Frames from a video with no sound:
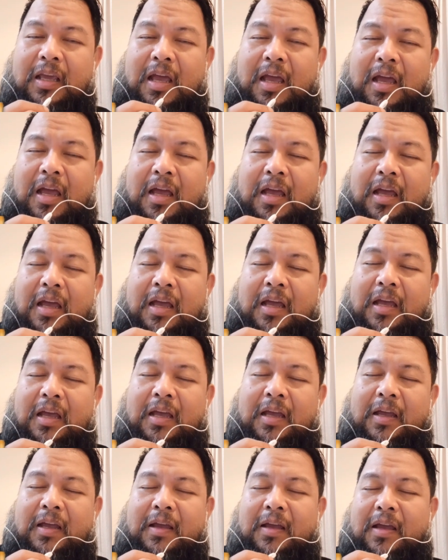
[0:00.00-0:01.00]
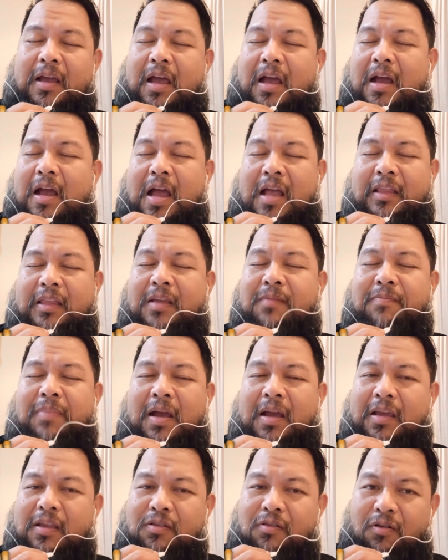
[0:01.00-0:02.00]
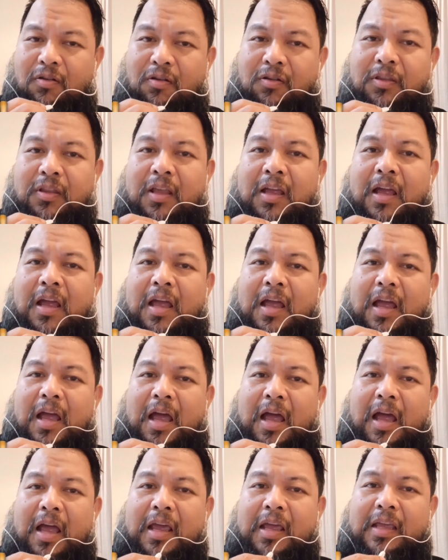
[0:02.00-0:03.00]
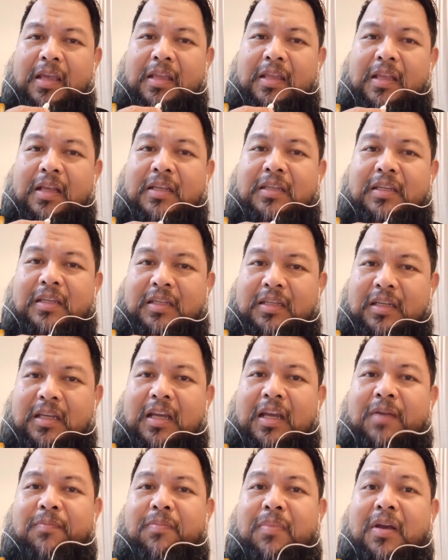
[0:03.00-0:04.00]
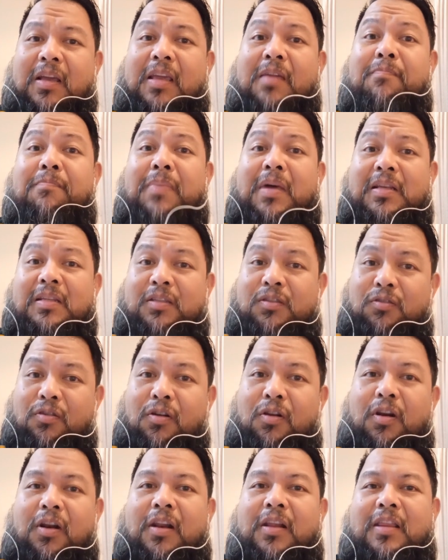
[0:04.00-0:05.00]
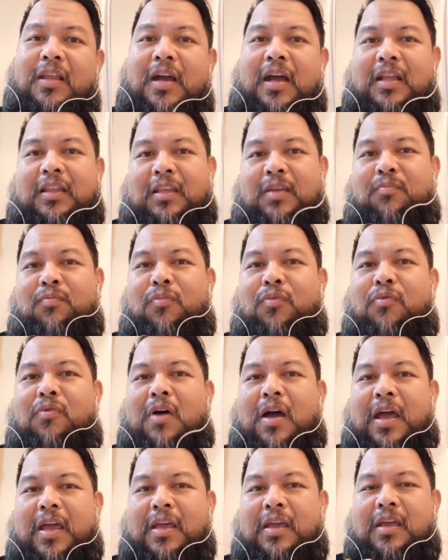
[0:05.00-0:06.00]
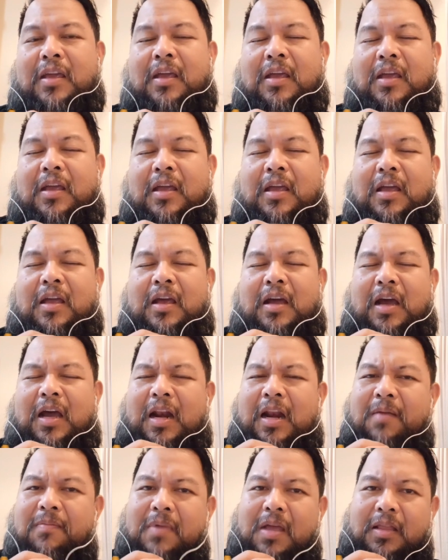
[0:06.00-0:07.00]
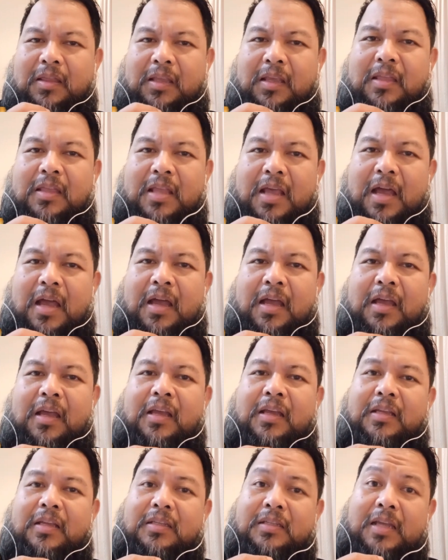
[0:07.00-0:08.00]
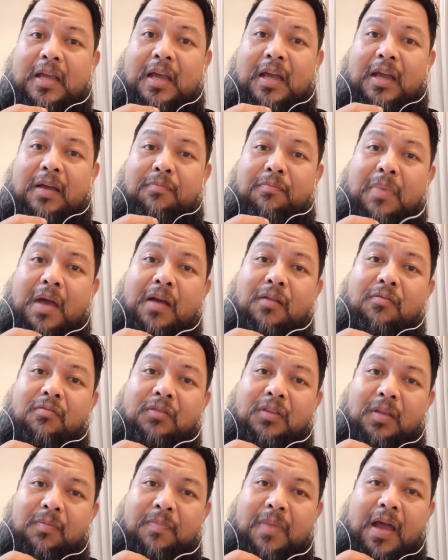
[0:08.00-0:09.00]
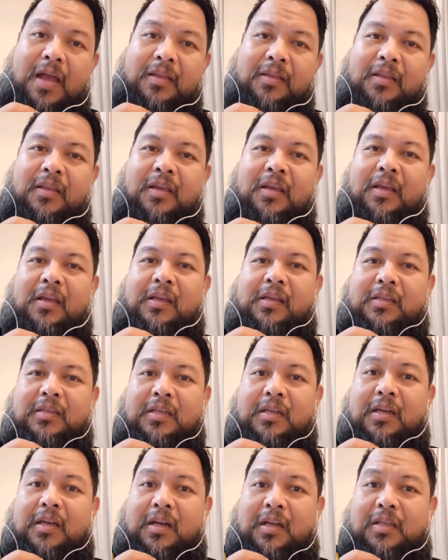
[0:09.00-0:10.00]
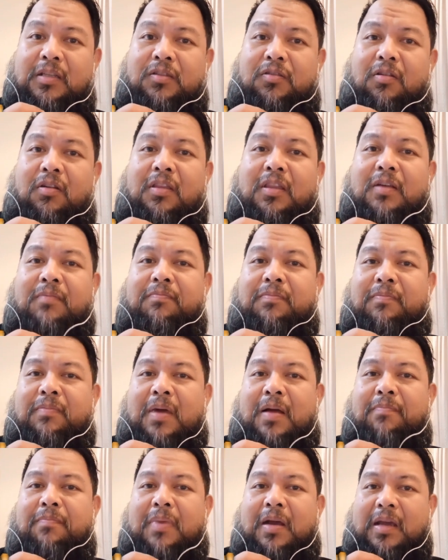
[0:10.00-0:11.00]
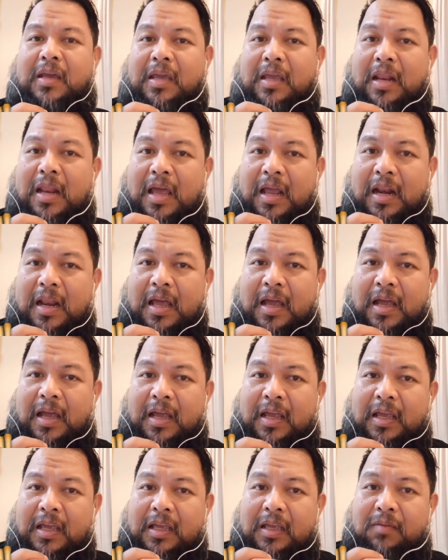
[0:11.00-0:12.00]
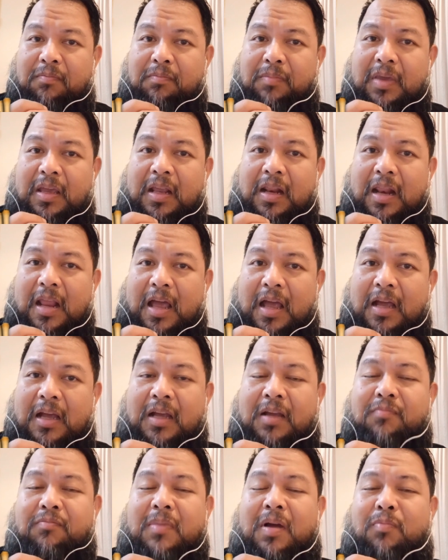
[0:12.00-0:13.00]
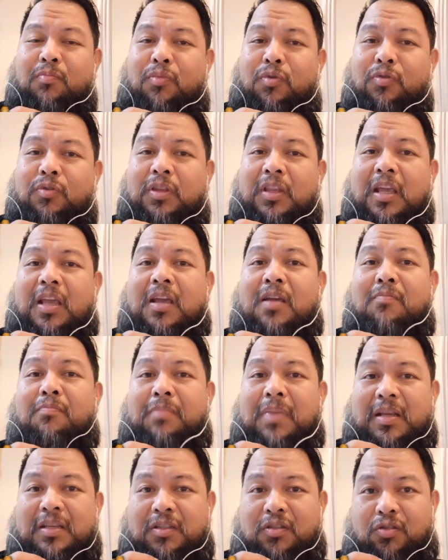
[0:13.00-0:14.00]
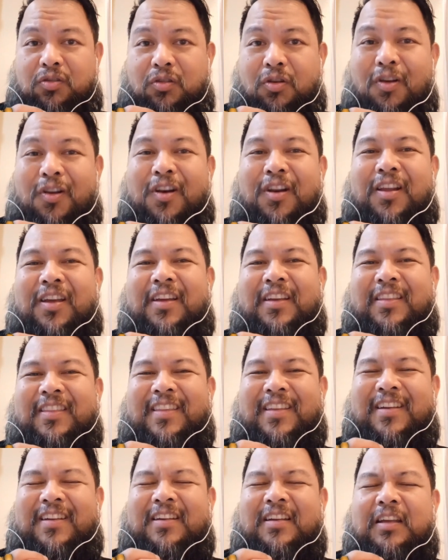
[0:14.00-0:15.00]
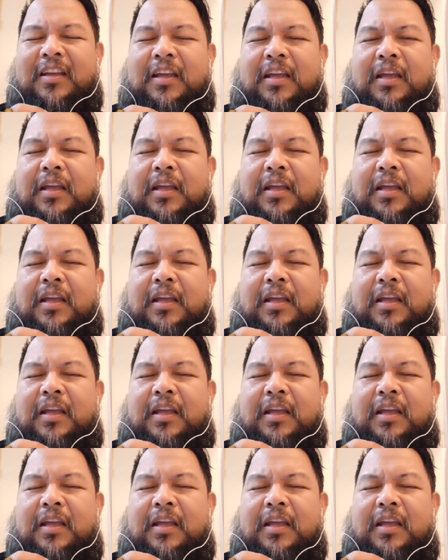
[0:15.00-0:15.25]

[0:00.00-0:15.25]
uh, ang ating Panginoon ay nagsisikap maging pastol ng ating buhay. Alam natin na sa bagong tipan, si Kristo ang nagpapakilala bilang mabuting pastol. No?